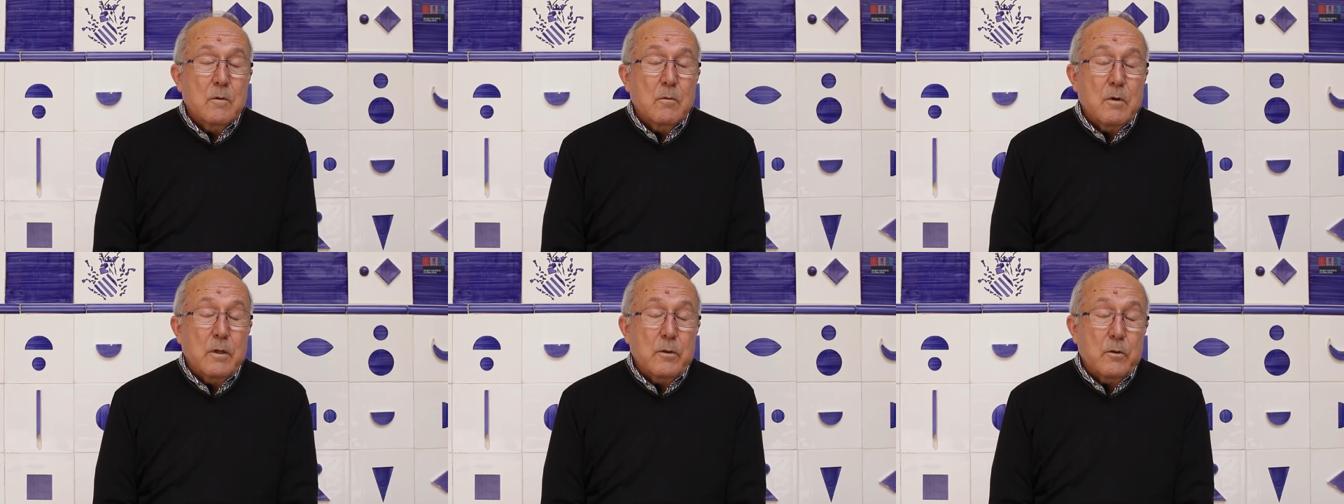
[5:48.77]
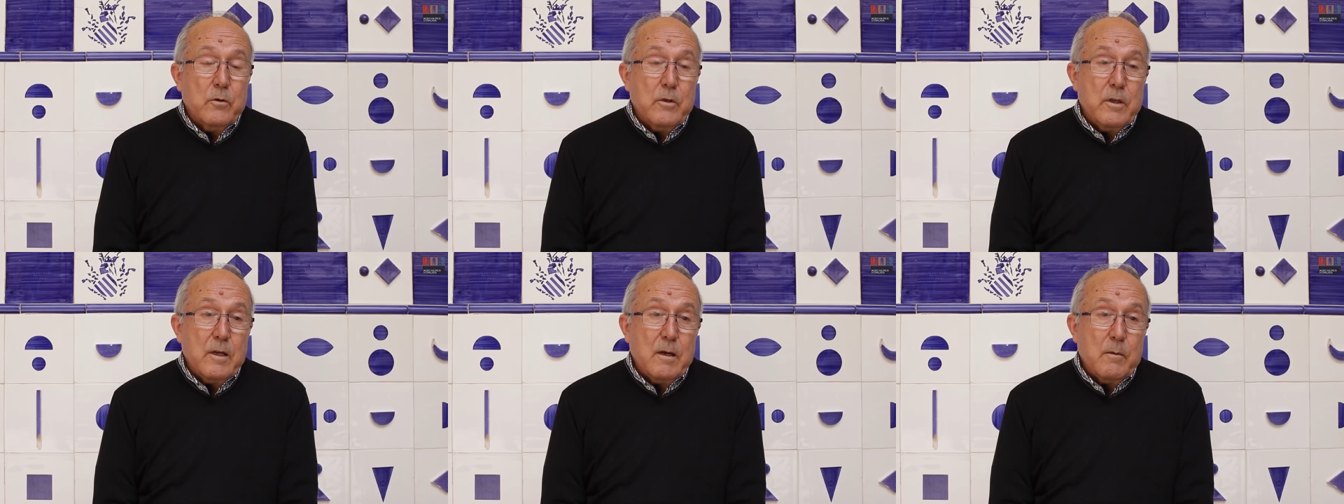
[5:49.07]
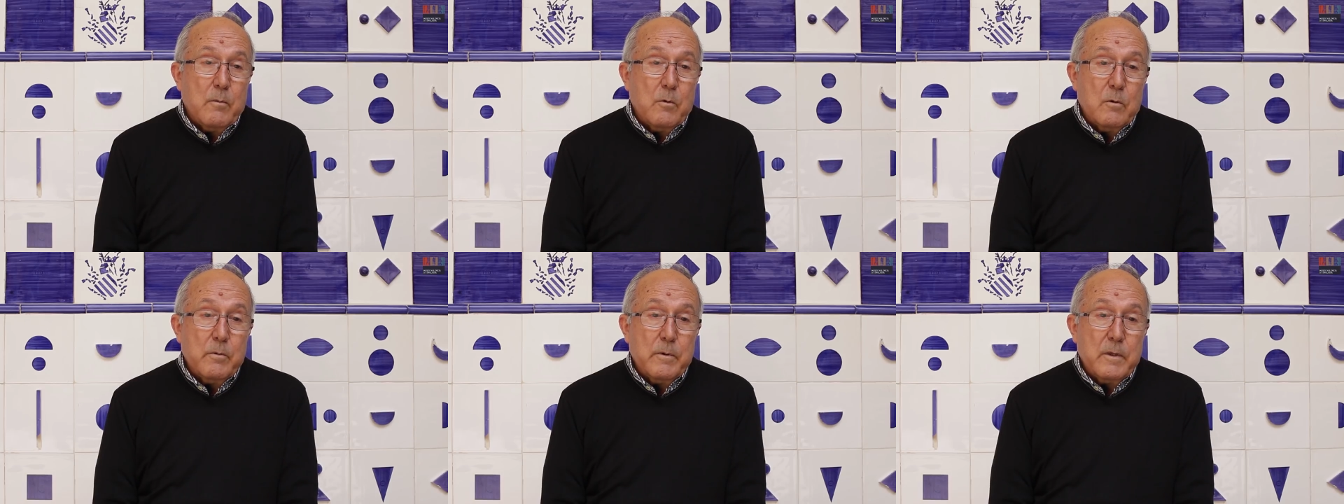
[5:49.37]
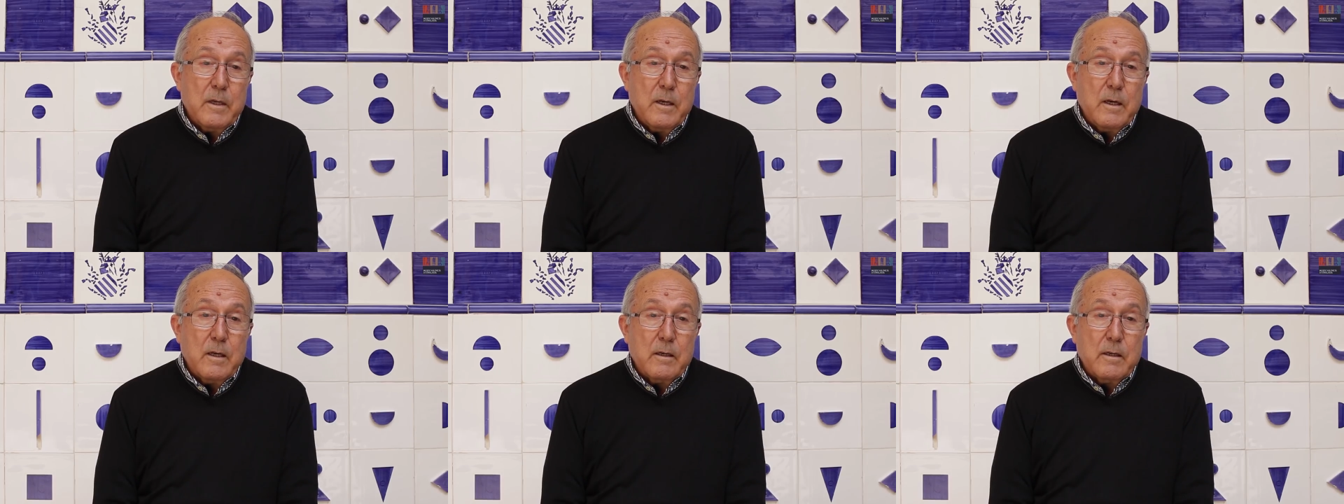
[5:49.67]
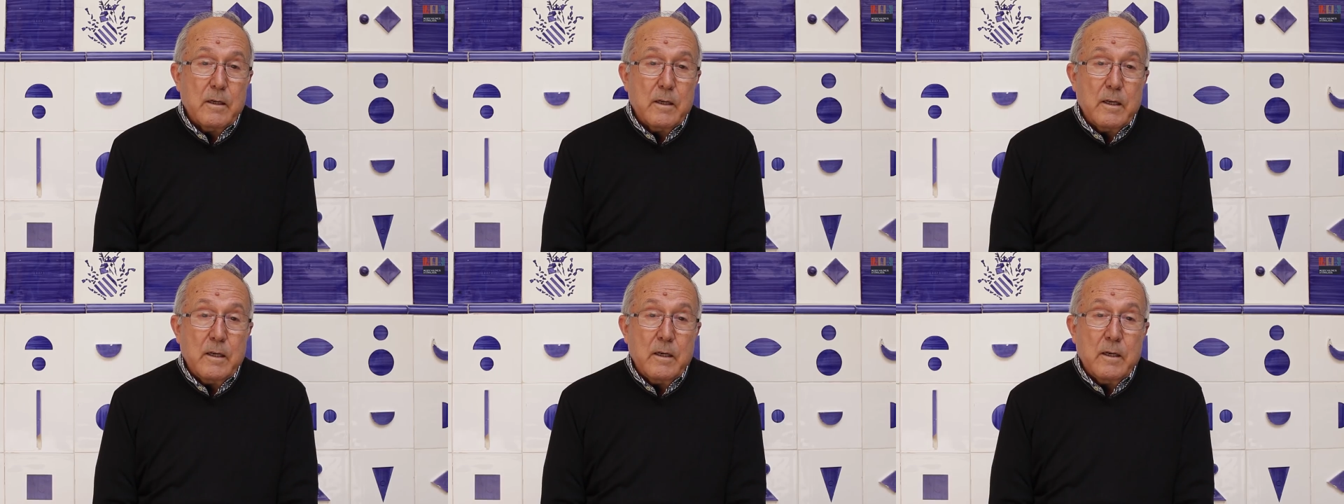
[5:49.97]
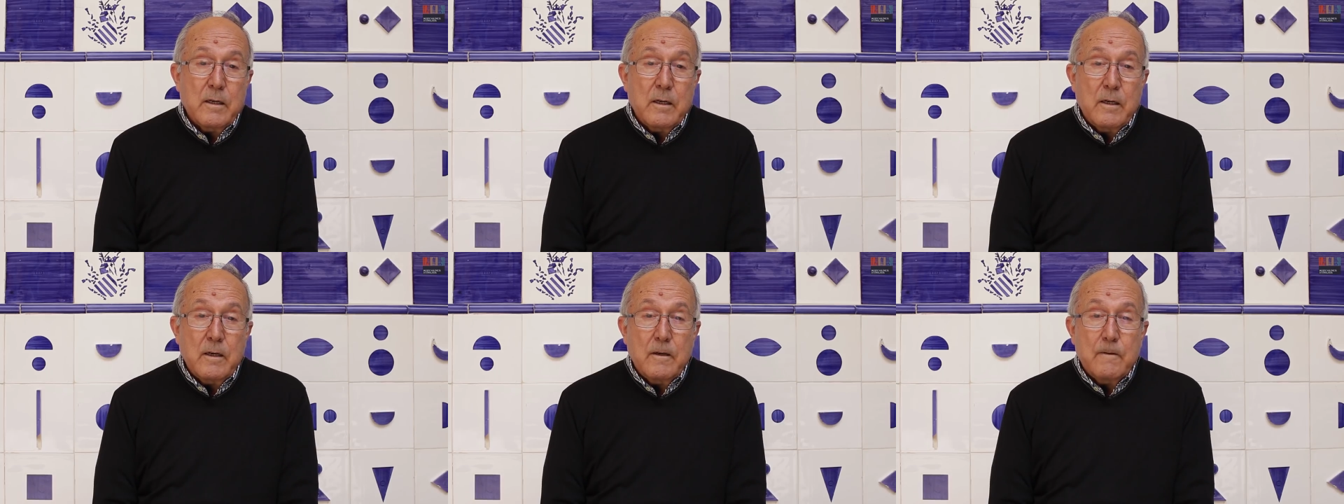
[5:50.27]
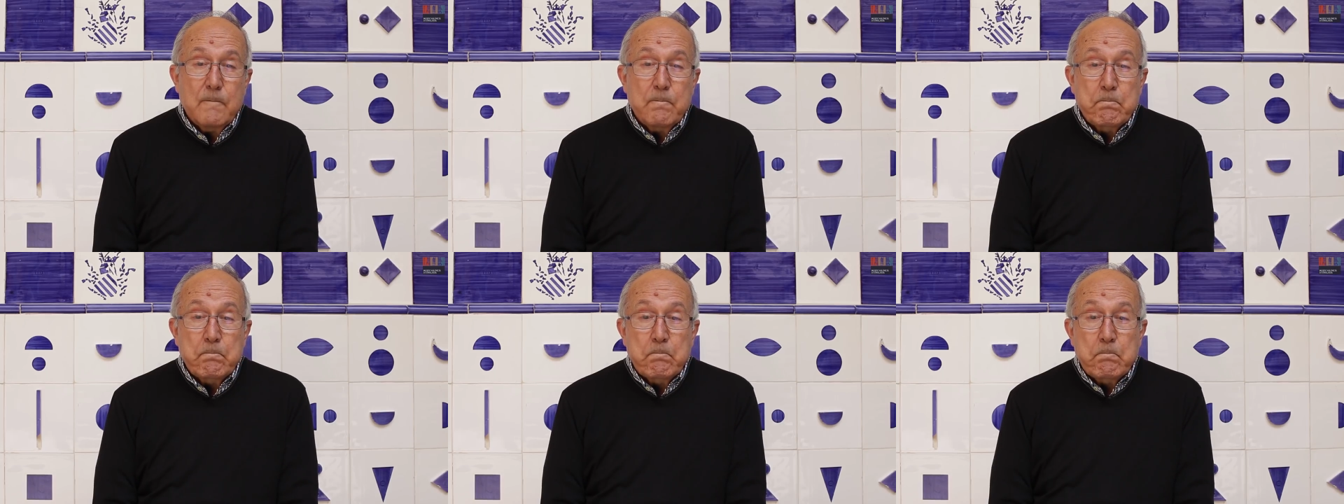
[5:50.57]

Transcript: Cuando ya volví a Requena